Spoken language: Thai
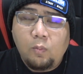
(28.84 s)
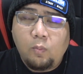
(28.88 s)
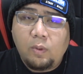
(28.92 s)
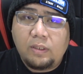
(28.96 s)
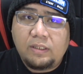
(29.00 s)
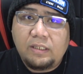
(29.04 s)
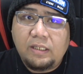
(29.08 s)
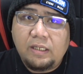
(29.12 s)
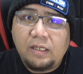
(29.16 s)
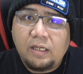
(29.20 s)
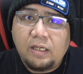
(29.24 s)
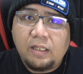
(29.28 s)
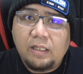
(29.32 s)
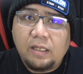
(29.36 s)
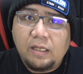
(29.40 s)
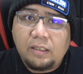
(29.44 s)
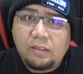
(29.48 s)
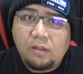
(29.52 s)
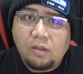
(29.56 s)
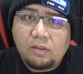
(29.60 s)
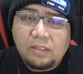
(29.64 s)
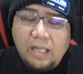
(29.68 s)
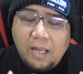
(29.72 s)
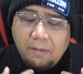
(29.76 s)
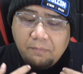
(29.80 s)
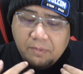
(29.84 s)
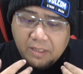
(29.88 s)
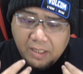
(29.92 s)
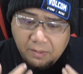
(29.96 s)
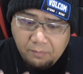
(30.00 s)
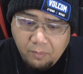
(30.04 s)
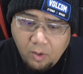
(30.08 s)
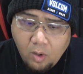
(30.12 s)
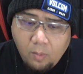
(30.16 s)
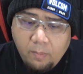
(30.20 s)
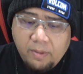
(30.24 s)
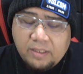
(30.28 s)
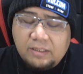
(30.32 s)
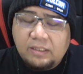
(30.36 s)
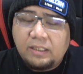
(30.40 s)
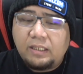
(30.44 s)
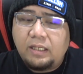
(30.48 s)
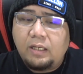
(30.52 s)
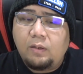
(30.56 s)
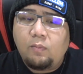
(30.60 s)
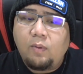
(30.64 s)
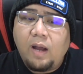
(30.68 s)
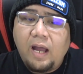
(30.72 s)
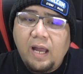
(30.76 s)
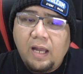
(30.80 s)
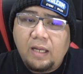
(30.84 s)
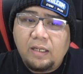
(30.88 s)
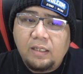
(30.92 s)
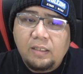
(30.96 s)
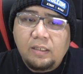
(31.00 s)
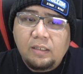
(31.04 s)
วันนี้ก็เลยต้องทำคลิปออกมาเฉลยว่า